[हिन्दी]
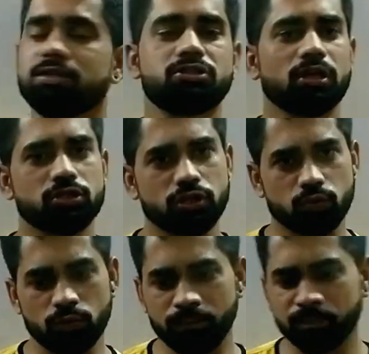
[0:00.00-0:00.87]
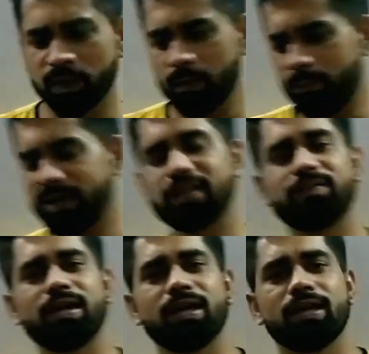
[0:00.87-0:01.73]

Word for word: जंक्शन रूल बाय द वे